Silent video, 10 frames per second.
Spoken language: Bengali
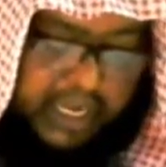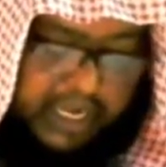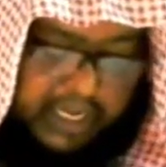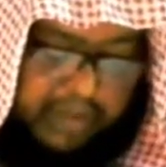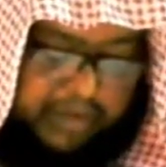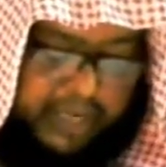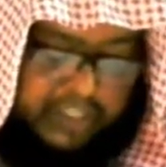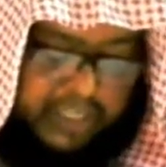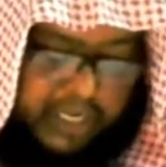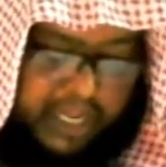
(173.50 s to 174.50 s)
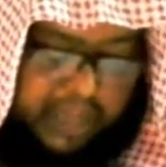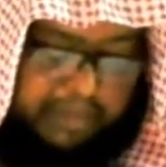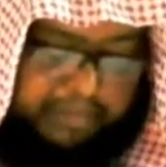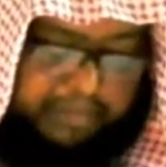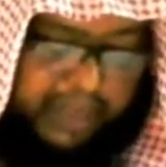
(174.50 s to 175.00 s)
এটা আমরা ইনশাল্লাহ
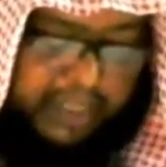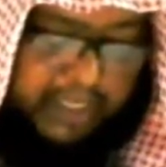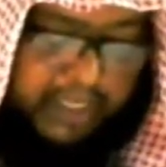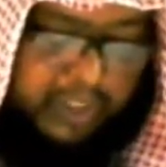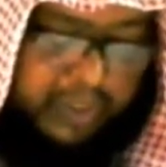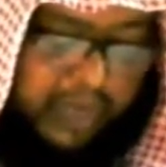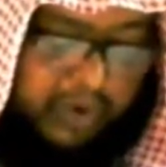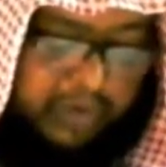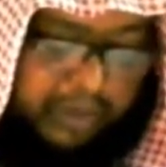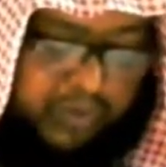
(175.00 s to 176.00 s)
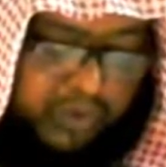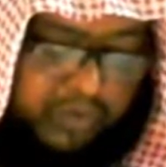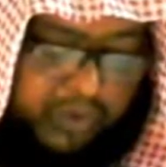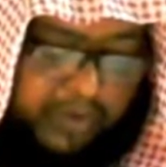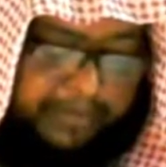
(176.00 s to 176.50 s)
বাকি কিছুটা আলোকপাত
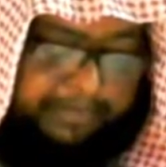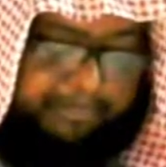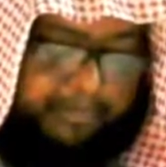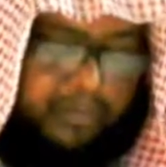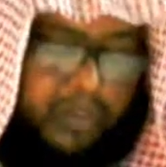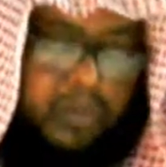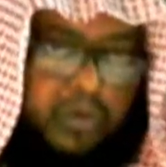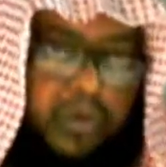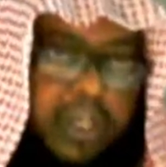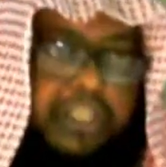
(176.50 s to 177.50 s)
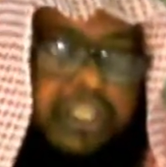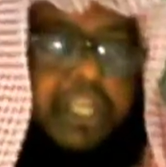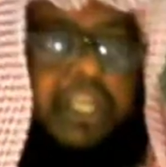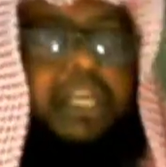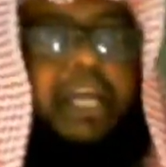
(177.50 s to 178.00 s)
করব তো এই
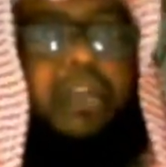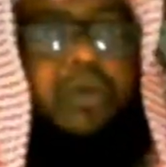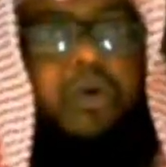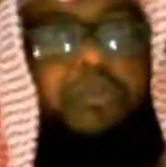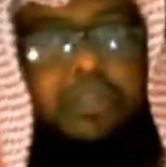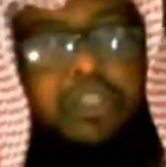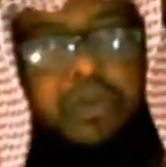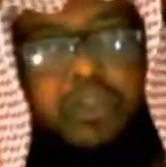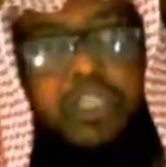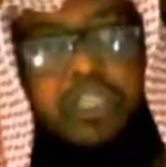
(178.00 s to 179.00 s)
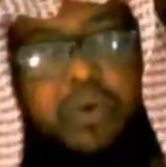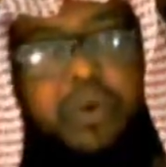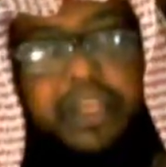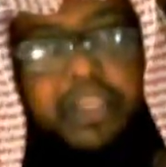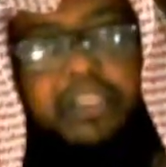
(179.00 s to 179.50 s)
শির্কের অপোজিট হচ্ছে তাও
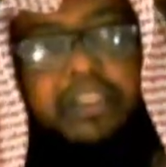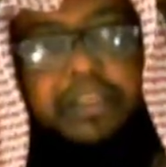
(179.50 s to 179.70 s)
হেদ